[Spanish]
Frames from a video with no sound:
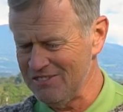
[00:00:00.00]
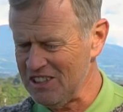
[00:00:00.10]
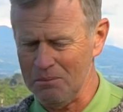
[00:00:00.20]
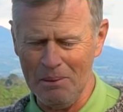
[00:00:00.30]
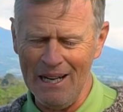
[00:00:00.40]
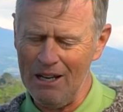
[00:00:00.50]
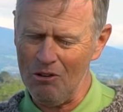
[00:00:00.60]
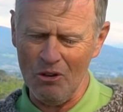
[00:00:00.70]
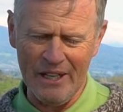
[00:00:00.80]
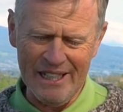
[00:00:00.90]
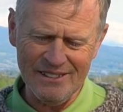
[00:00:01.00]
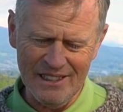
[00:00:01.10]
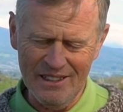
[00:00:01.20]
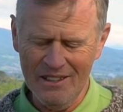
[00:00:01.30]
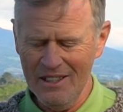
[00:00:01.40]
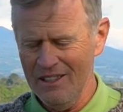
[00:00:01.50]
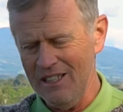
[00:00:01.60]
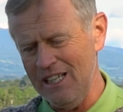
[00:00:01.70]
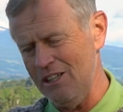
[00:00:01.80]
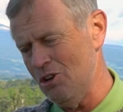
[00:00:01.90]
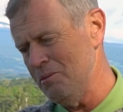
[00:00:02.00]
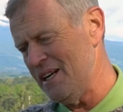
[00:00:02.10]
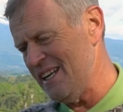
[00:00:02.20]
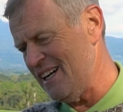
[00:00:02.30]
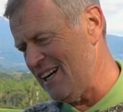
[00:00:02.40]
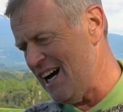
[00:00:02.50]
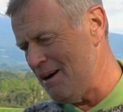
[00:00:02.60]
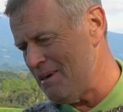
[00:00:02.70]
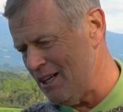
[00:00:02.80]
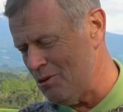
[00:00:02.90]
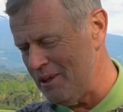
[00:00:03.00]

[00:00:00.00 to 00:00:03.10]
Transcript: se paga con crece y no me reclama, no